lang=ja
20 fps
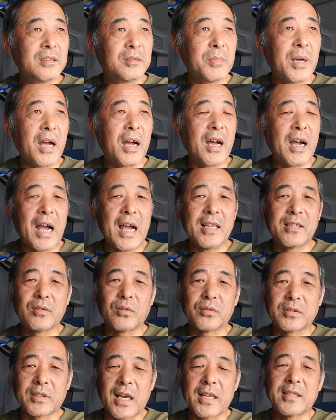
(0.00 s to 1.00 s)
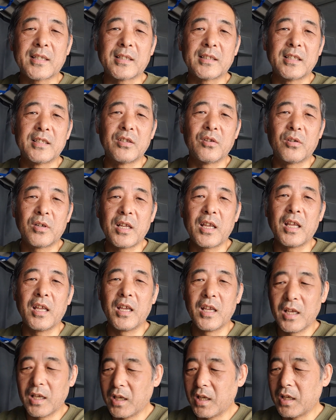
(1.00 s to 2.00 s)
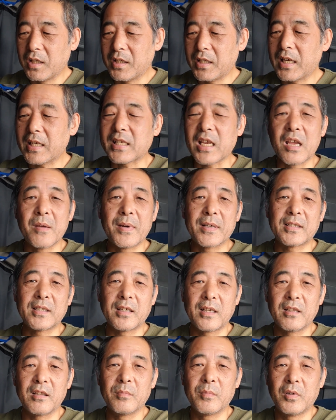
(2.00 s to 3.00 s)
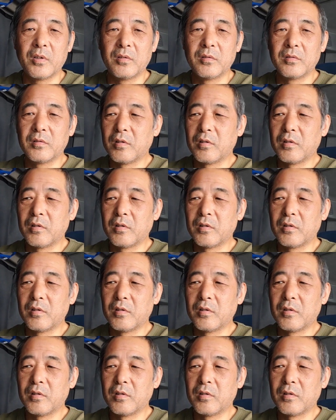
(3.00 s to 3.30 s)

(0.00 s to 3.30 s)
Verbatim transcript: まあ、愛想つかしたんでしょうね。逃げちゃいましたけれども。